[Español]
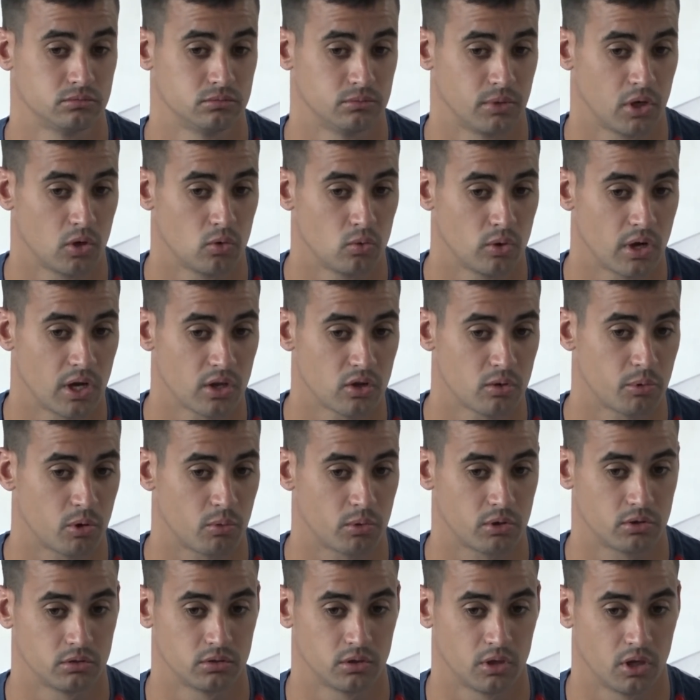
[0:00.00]
vengo un año, pero
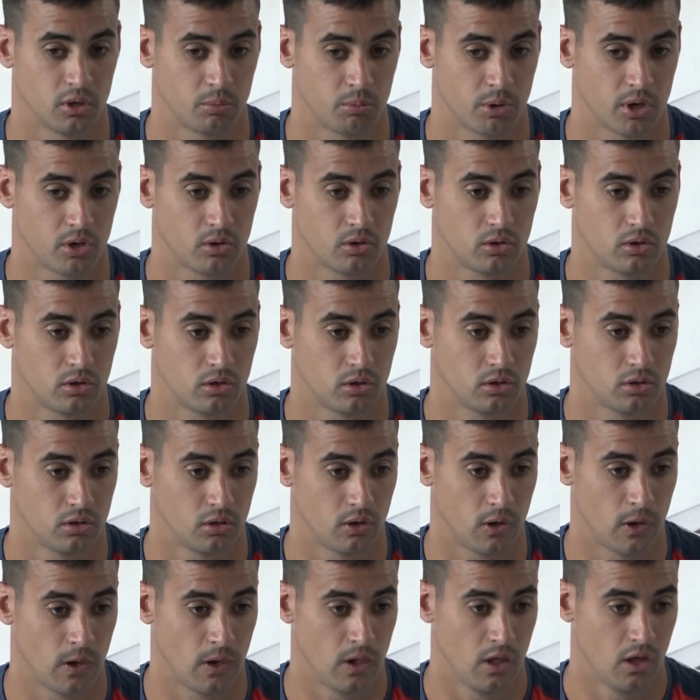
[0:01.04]
bueno, espero
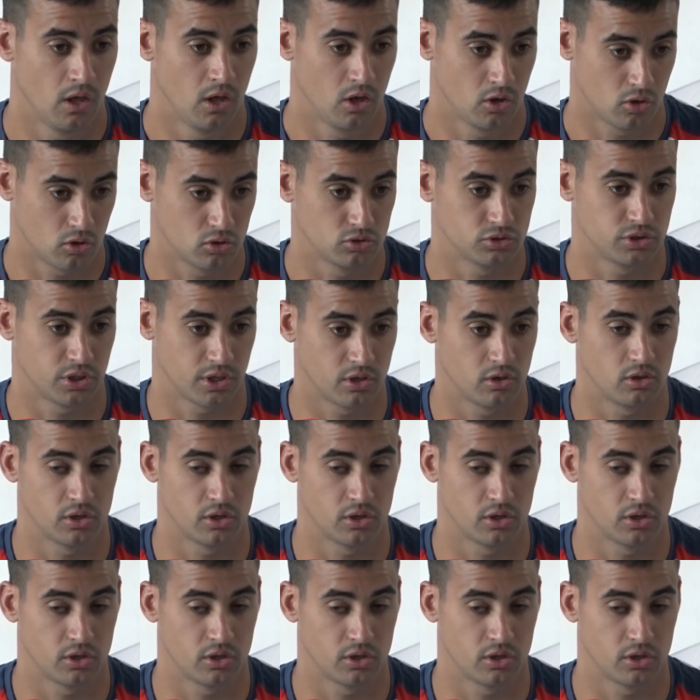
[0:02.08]
conseguir